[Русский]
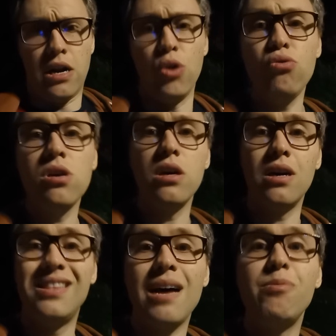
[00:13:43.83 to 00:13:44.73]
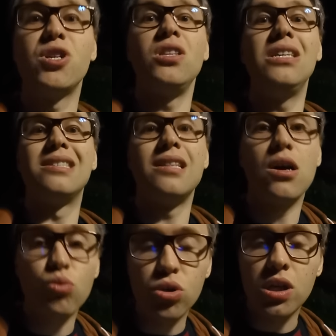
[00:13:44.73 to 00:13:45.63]
люди набожные
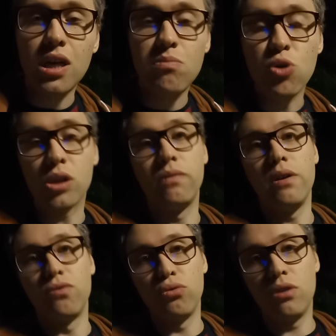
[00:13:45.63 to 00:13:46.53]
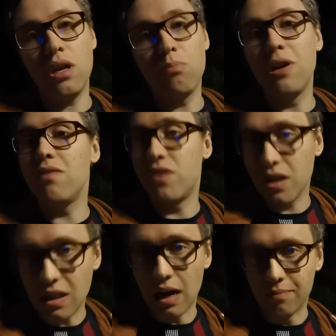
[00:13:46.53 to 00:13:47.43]
снаружи и мертвые внутри были
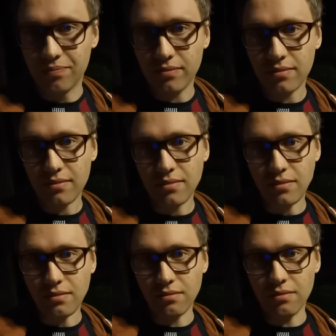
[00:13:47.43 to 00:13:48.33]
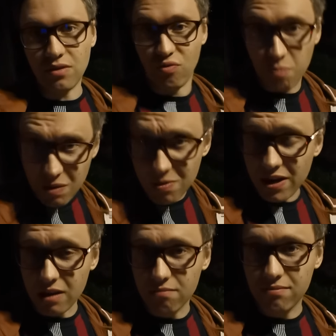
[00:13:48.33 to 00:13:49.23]
всегда. В
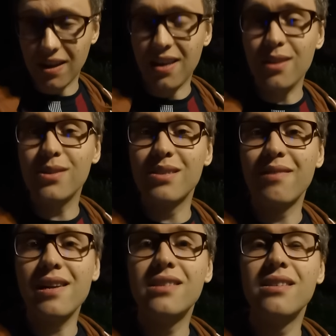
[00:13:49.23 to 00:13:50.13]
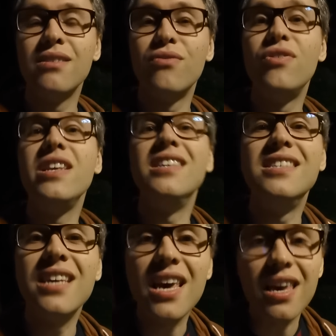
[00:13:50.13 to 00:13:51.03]
Библии такие назывались
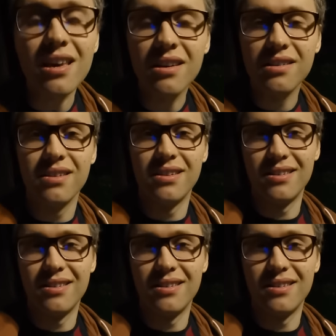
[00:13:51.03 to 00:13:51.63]
фарисеи –